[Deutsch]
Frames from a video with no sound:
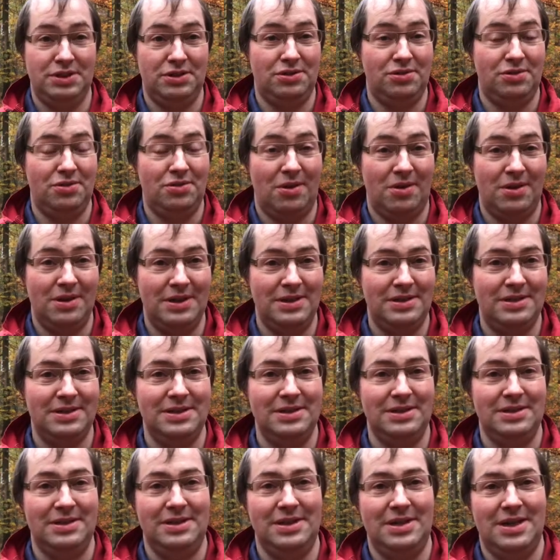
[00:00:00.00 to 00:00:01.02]

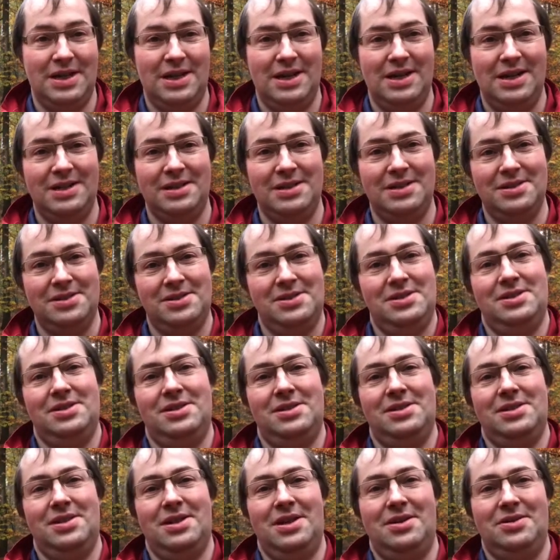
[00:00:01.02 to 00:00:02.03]
bedeutet ja,
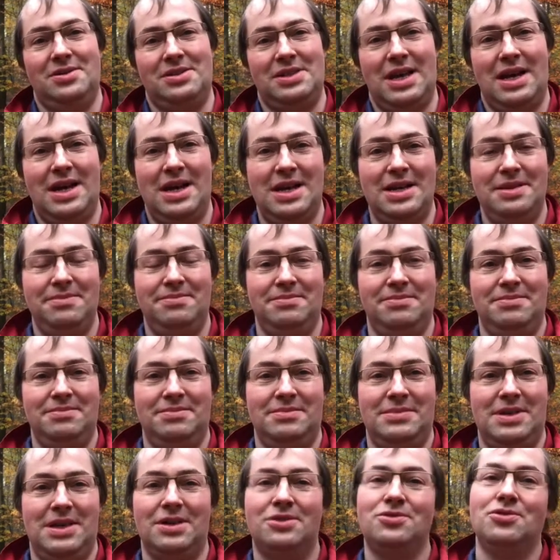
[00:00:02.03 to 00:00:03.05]
dass aus einem
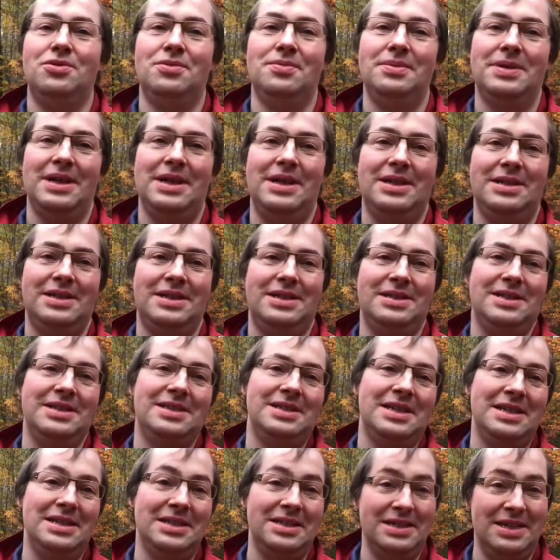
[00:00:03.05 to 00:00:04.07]
Atomkern ja
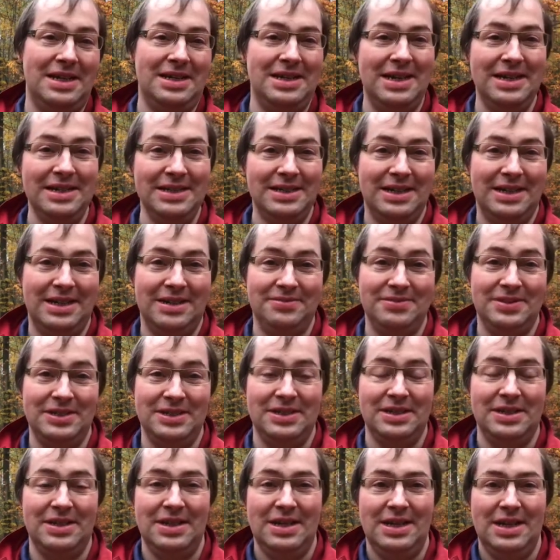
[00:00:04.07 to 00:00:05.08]
letztendlich ein anderer wird.
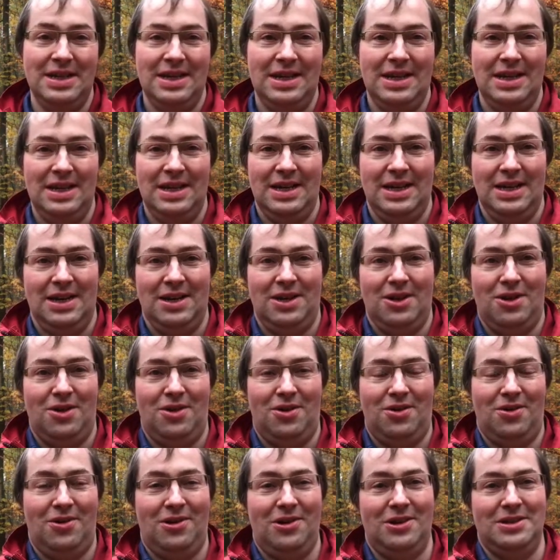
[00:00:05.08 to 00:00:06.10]

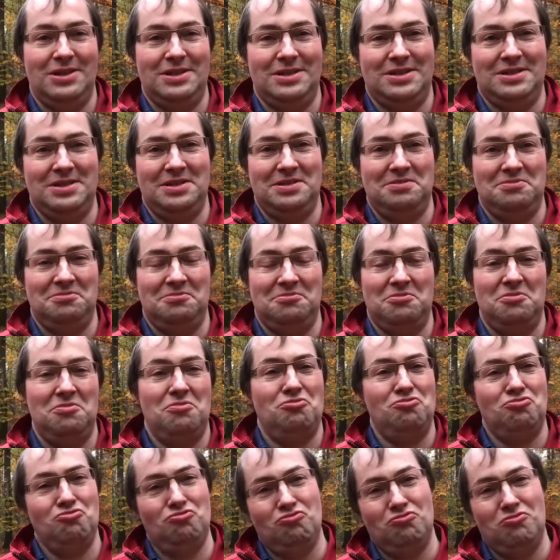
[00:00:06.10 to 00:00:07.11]
Und
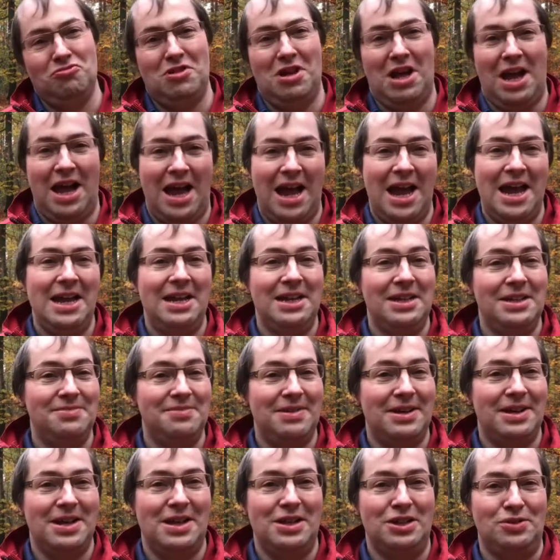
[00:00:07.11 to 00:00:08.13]
eigentlich
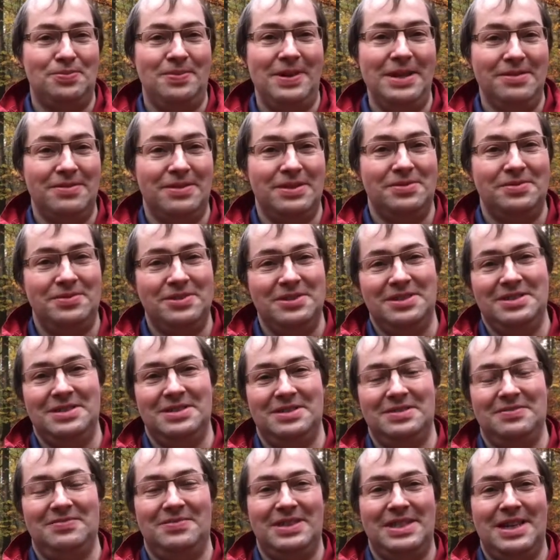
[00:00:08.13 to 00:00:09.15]
mal ganz spannend, was, würden,
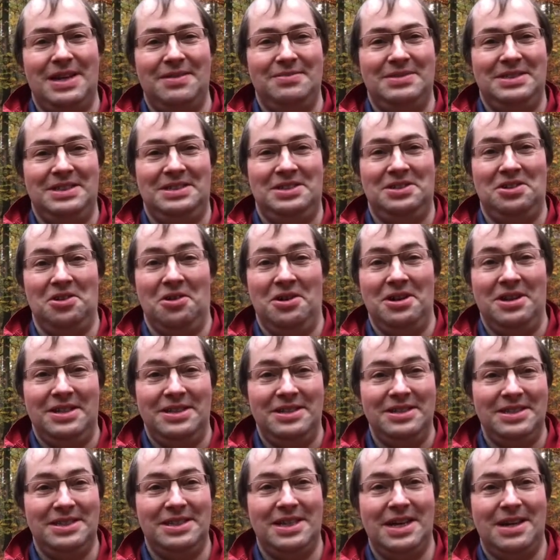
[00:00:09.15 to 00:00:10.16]
was haben die Leute
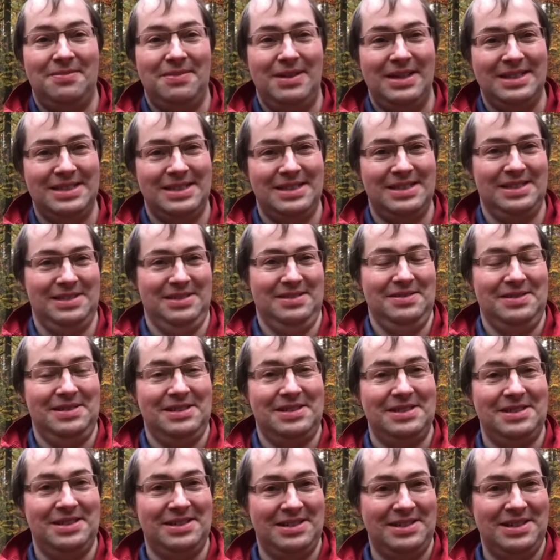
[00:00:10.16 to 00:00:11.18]
sich damals
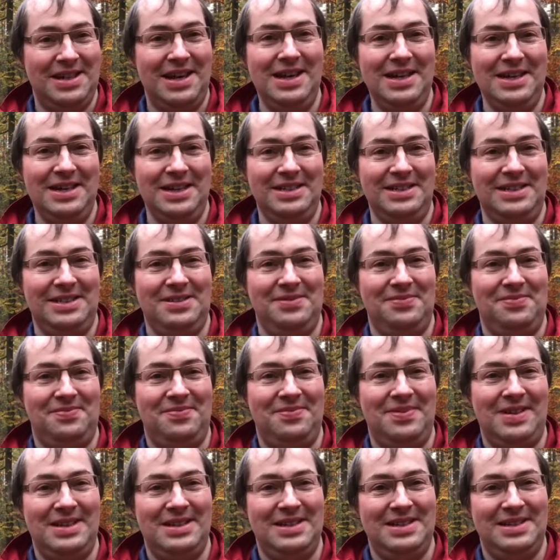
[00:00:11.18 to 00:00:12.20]
gedacht?
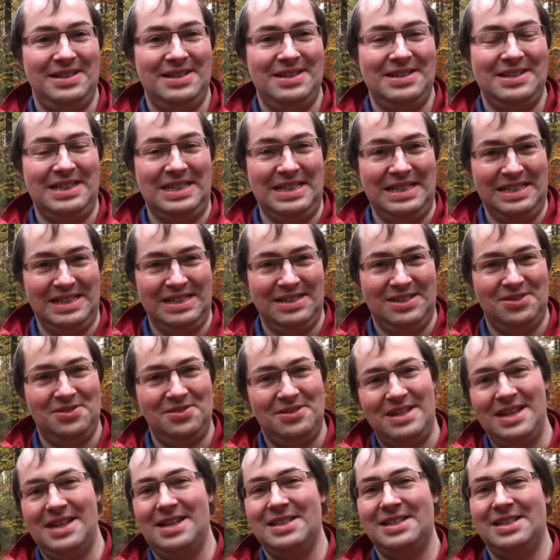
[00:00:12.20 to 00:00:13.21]
Weil zu
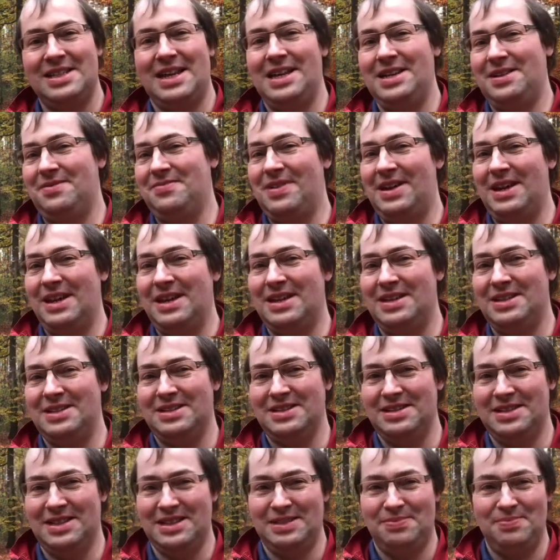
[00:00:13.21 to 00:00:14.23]
der Zeit war ja
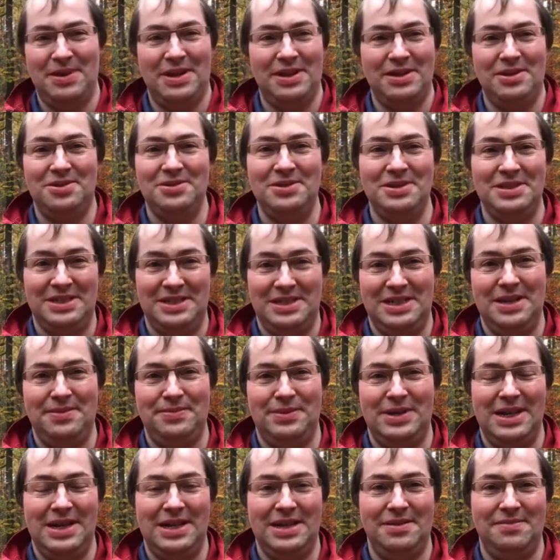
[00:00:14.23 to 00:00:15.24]
das Periodensystem
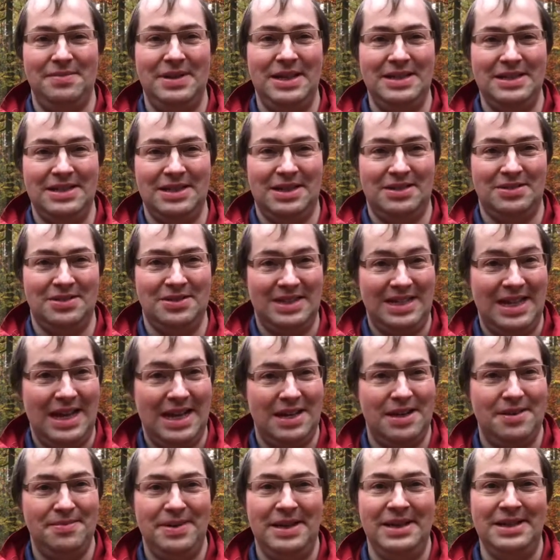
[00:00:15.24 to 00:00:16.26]
der Elemente, also die
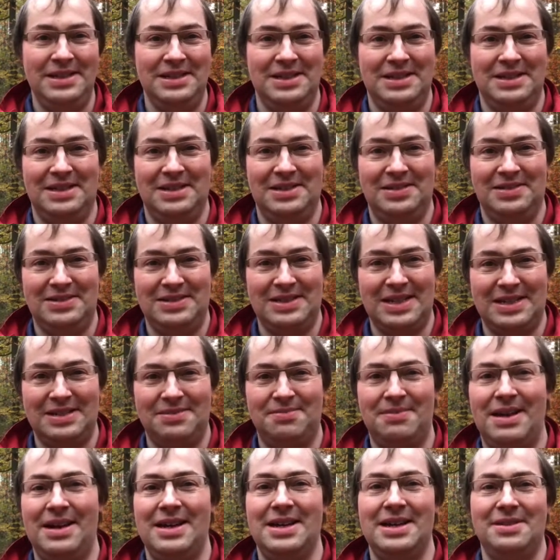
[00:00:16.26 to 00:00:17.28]
Elemente, das
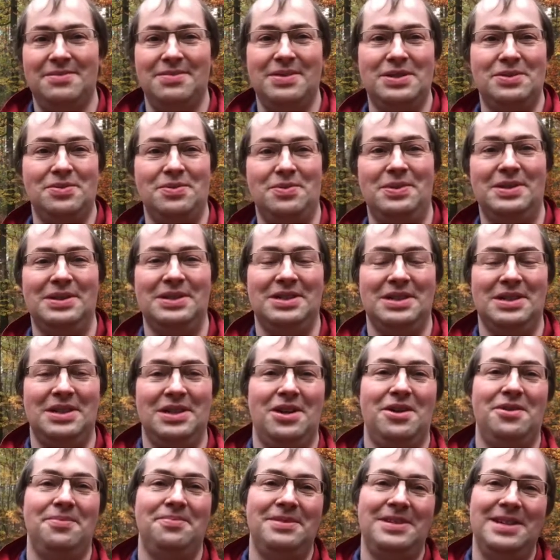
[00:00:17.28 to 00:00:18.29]
war etwas, wo man
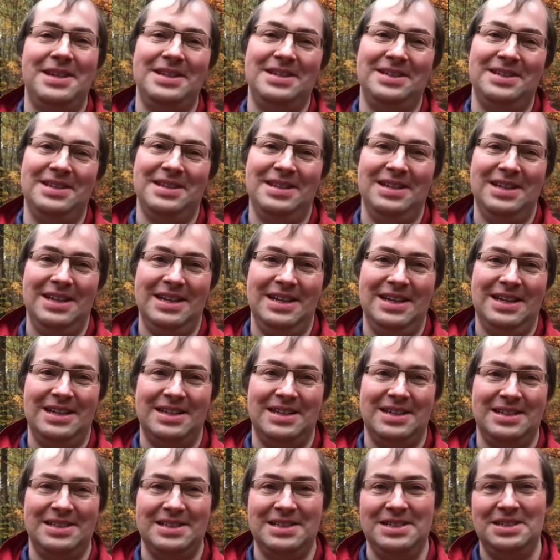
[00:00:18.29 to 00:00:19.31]
geglaubt hat,
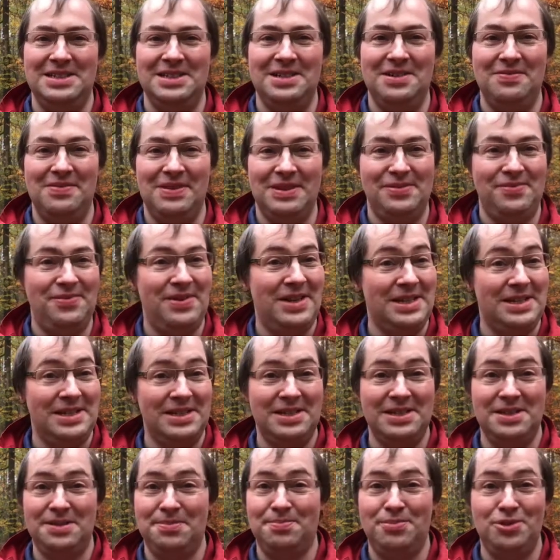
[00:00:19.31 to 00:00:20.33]
das ist irgendwas
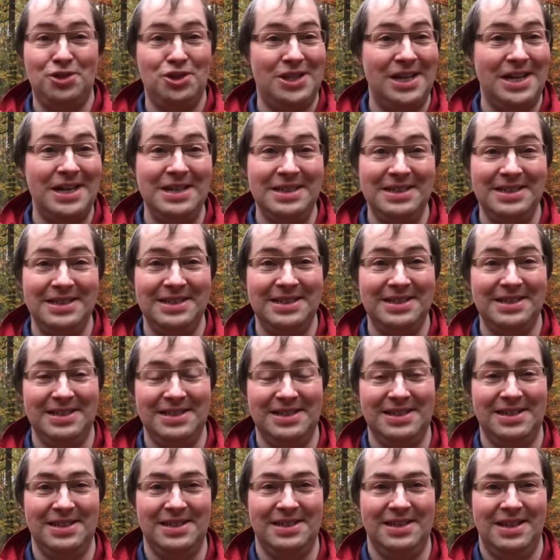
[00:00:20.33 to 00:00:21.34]
Festes,
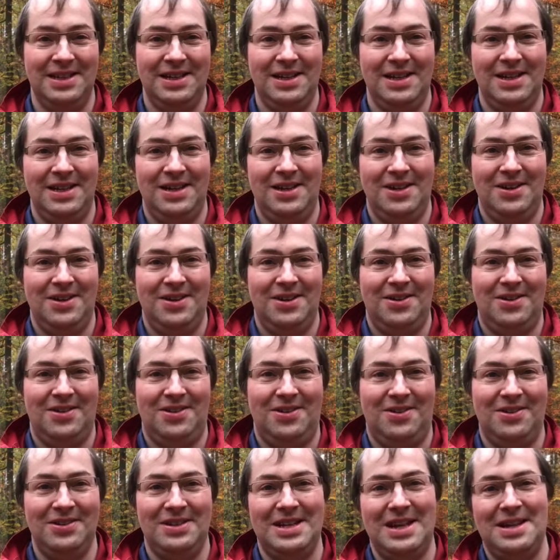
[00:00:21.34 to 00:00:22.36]
Beständiges.
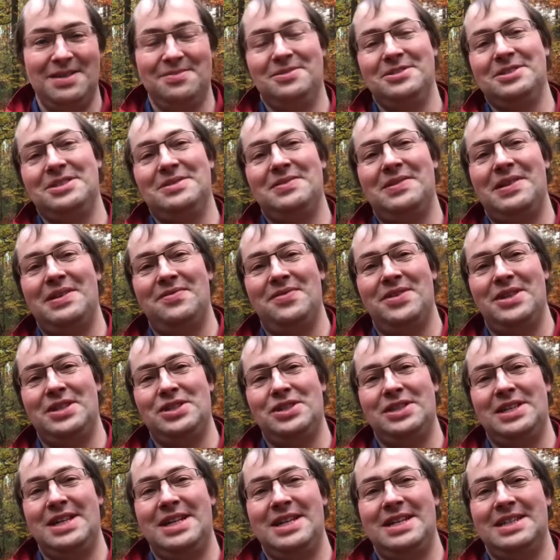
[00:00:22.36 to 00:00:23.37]
Und dann musste man
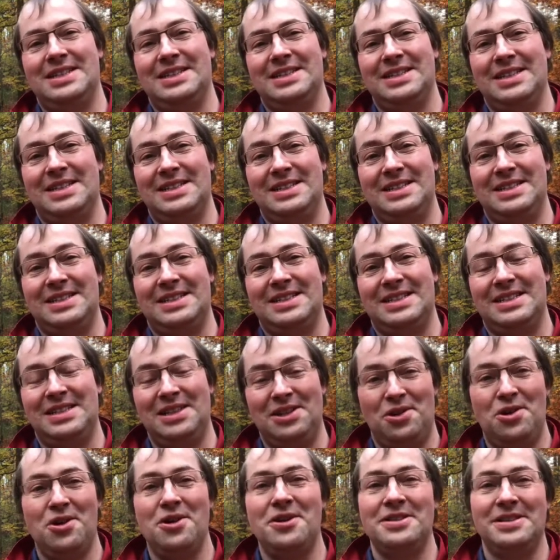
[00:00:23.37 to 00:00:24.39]
feststellen, die
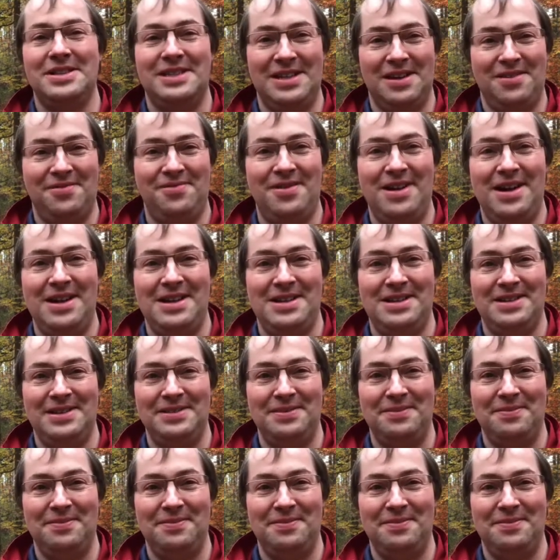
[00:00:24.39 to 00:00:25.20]
können zerfallen.